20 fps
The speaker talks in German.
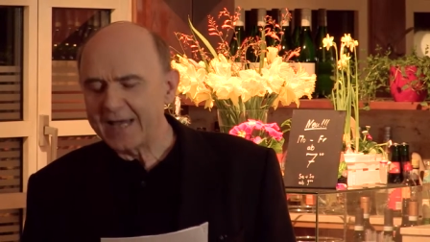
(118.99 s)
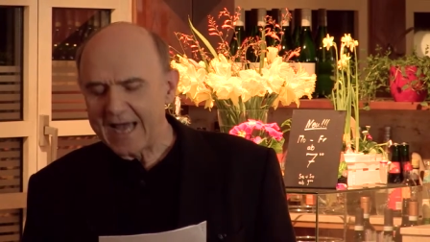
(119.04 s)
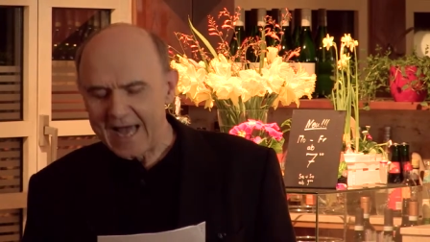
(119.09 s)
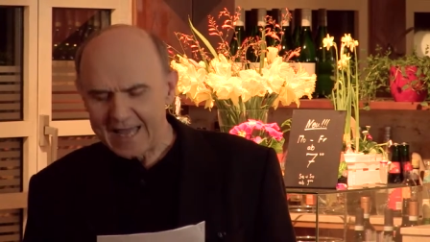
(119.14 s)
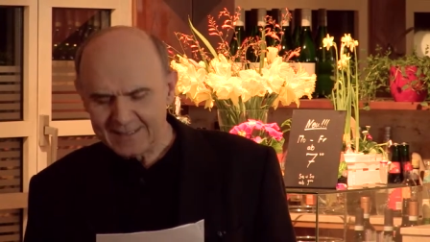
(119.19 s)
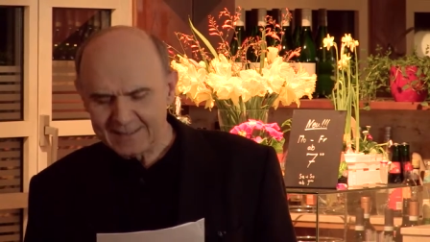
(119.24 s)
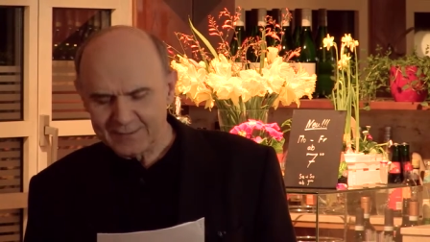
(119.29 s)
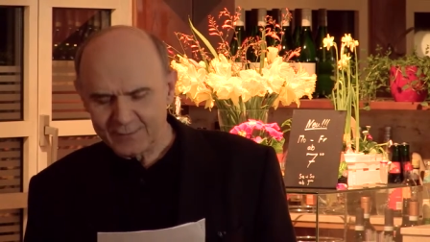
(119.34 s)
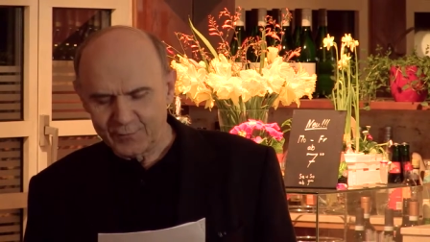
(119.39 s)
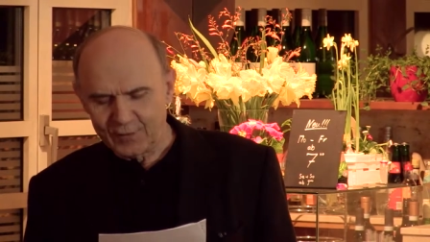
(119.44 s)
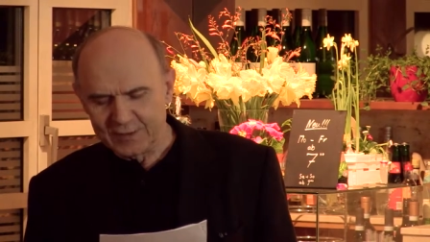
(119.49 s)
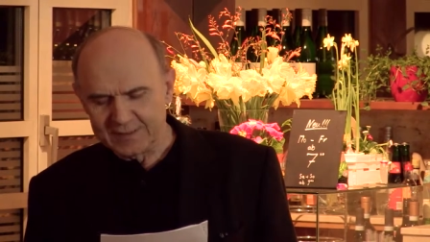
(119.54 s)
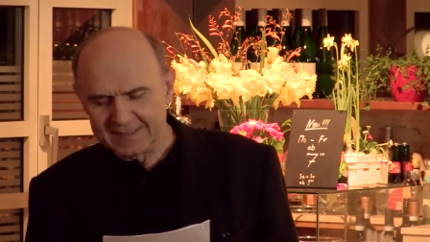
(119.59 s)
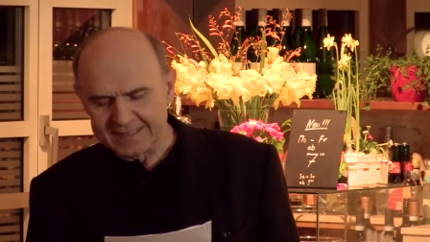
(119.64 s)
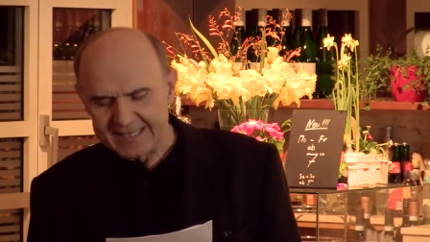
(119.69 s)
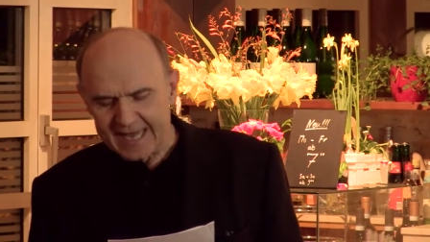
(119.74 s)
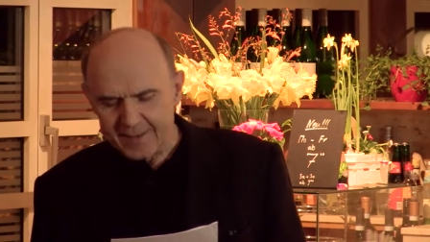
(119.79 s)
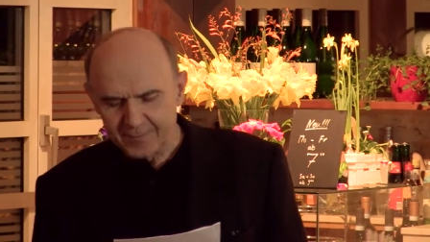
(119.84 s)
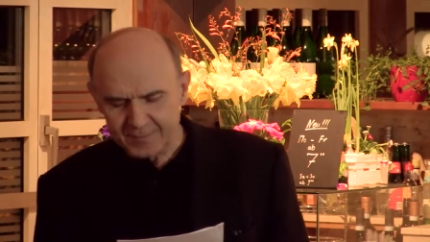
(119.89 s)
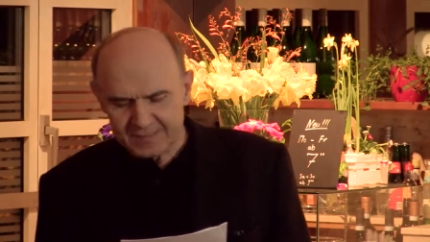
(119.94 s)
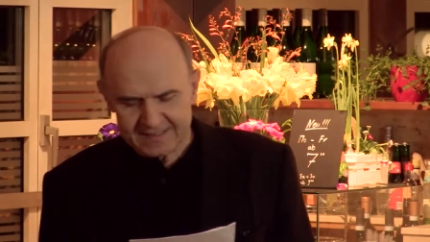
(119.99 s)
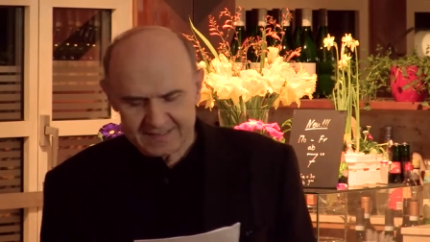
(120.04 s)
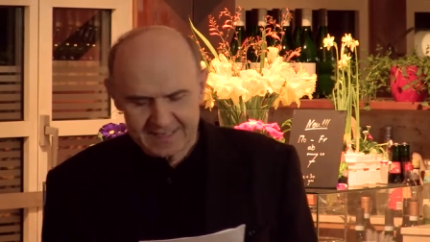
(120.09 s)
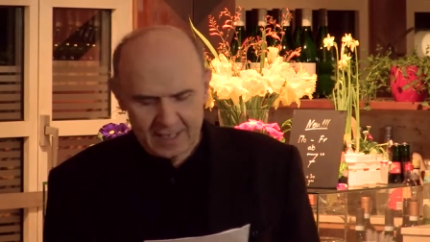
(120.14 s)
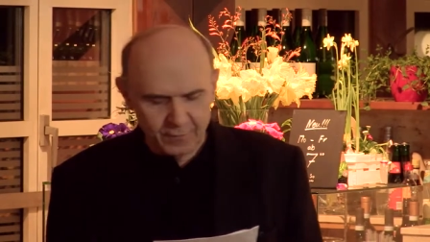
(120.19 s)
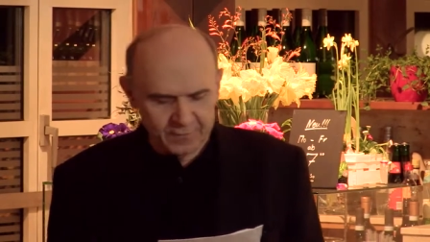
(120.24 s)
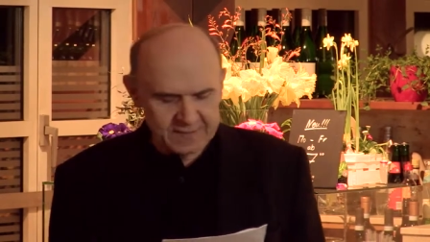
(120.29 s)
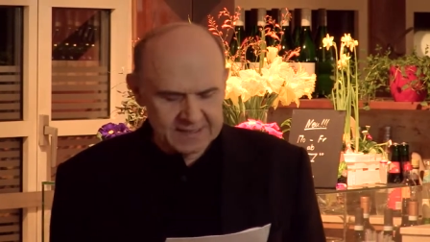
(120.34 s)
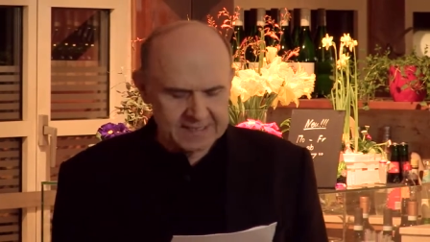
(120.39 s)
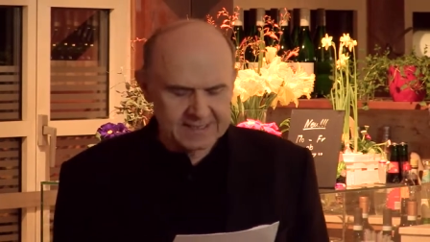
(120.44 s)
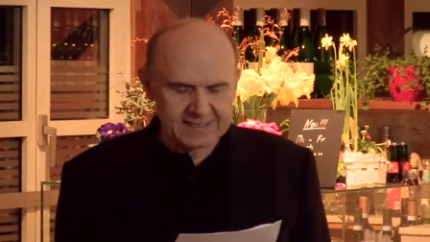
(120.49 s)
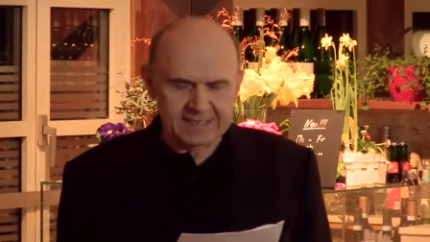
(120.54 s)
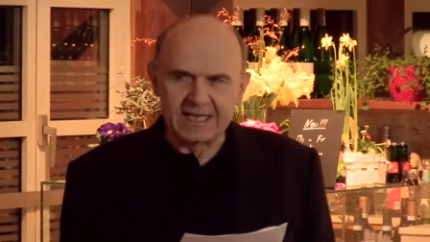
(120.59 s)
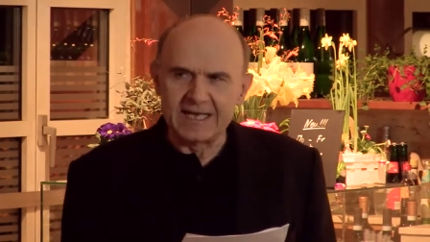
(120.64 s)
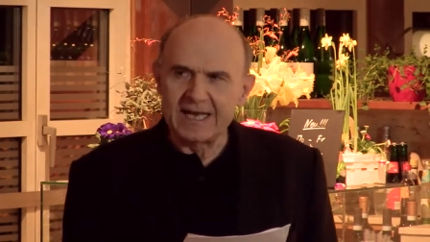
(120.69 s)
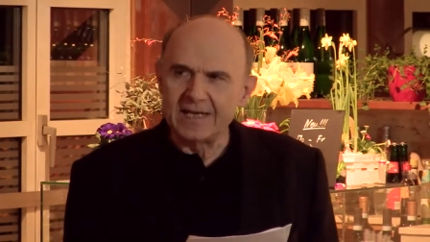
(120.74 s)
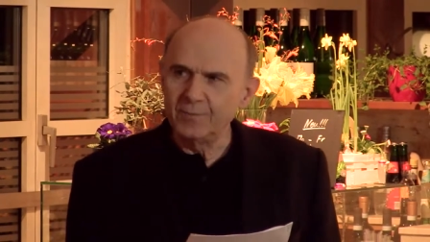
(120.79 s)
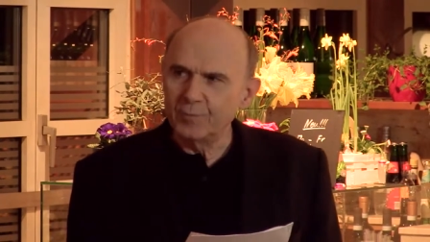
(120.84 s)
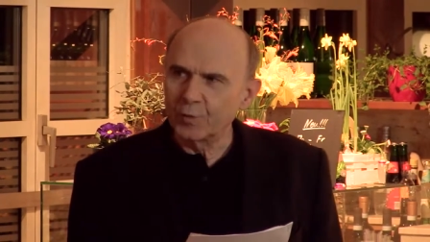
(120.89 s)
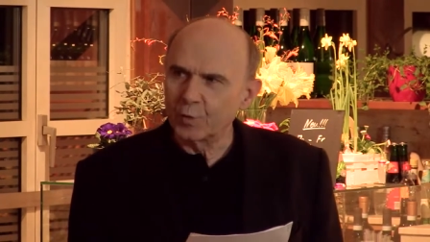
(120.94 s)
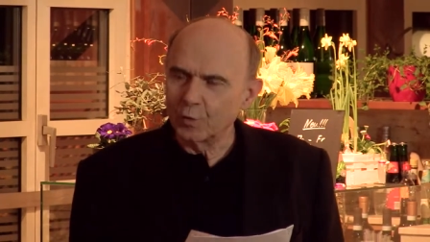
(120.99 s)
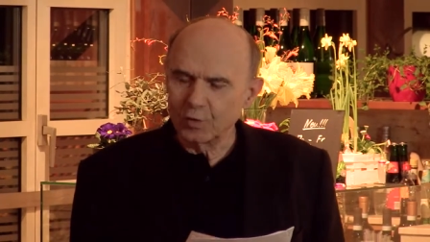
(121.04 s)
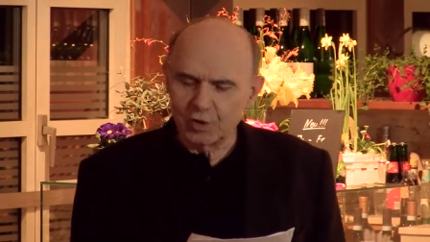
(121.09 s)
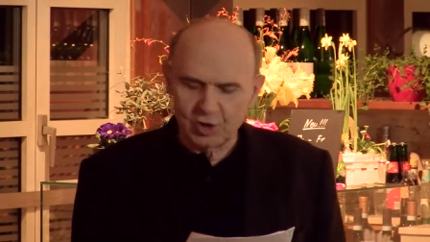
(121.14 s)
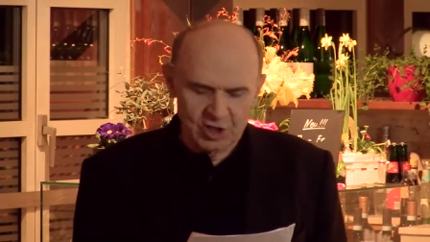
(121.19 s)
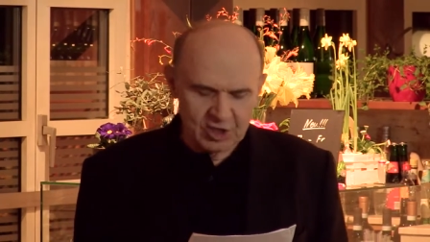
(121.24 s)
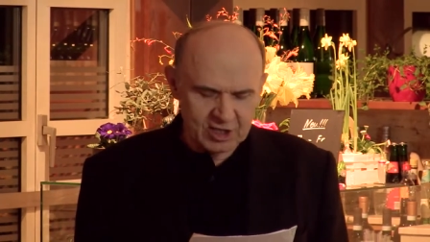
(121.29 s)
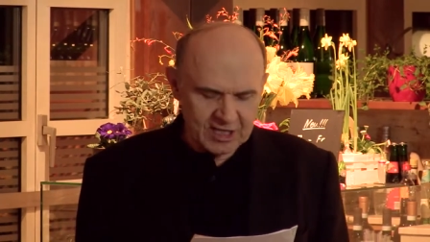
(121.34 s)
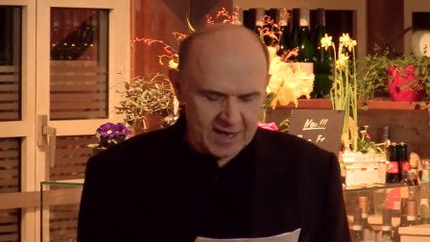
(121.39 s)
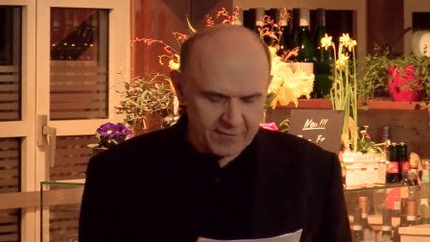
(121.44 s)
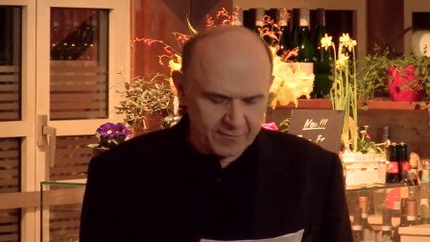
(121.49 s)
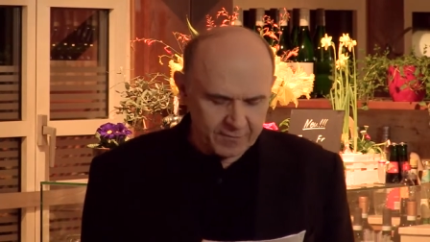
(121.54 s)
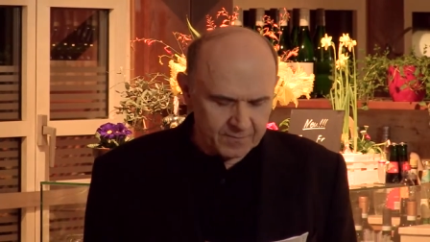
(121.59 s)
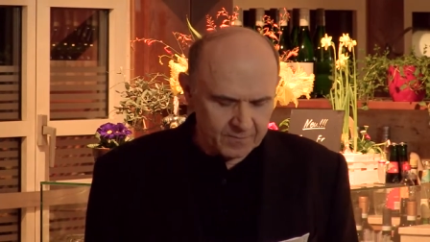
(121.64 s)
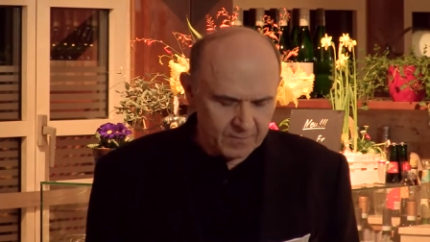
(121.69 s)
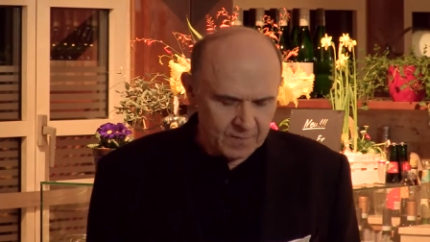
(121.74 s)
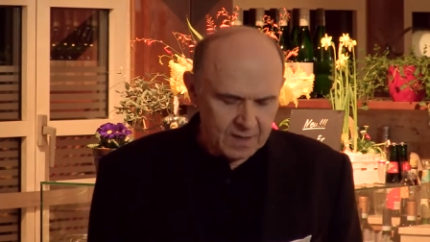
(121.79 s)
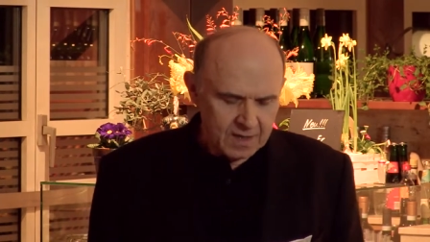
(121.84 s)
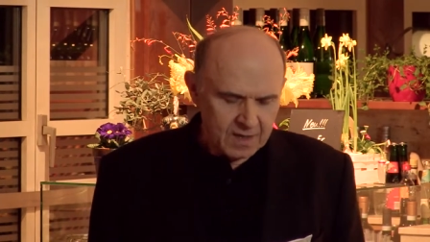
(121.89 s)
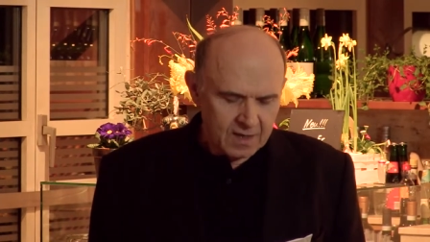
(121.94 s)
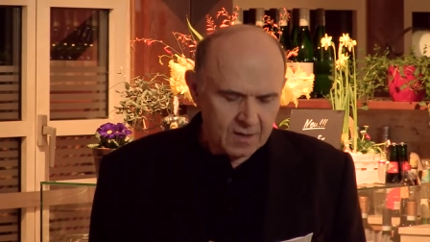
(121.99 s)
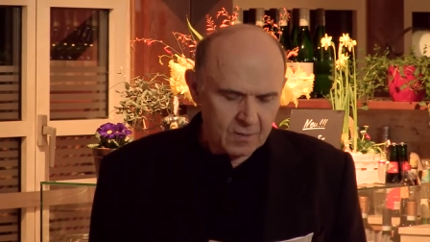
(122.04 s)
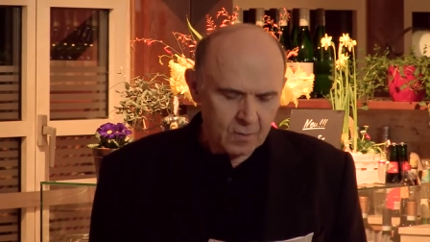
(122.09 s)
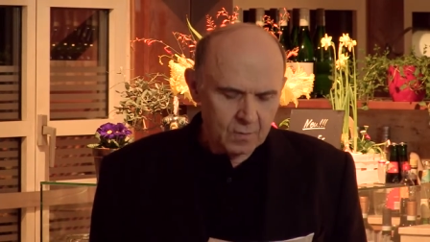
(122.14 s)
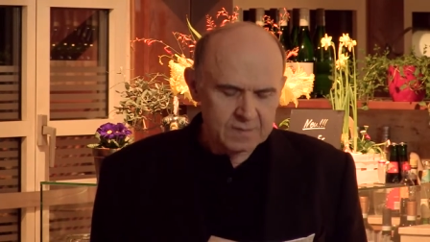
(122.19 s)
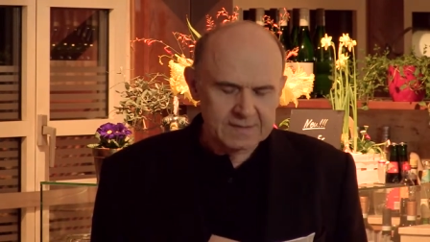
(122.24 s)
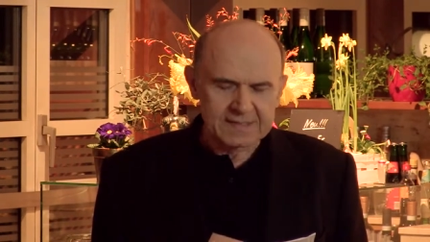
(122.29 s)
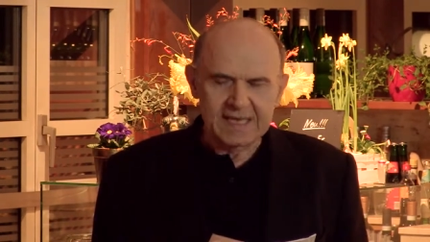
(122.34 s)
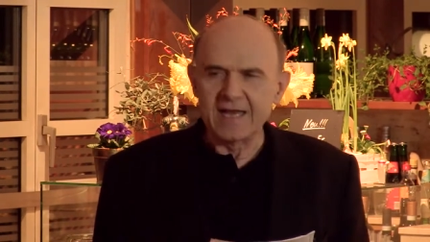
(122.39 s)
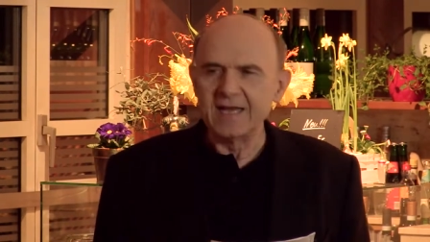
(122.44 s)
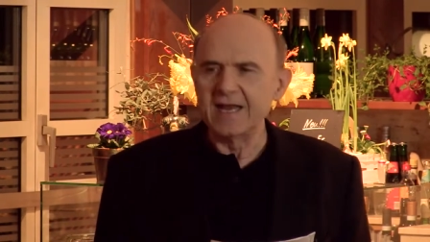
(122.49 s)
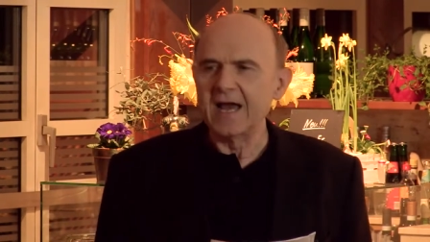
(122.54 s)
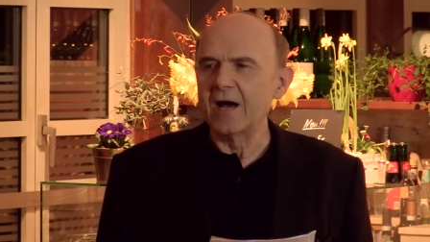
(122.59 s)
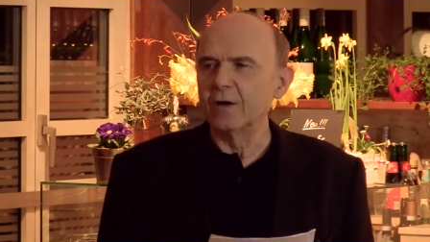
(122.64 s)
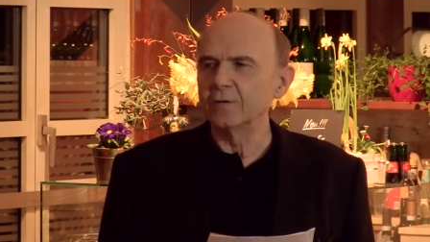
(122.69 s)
ganz von selbst auf das Lindbrunsche Schaffen und seine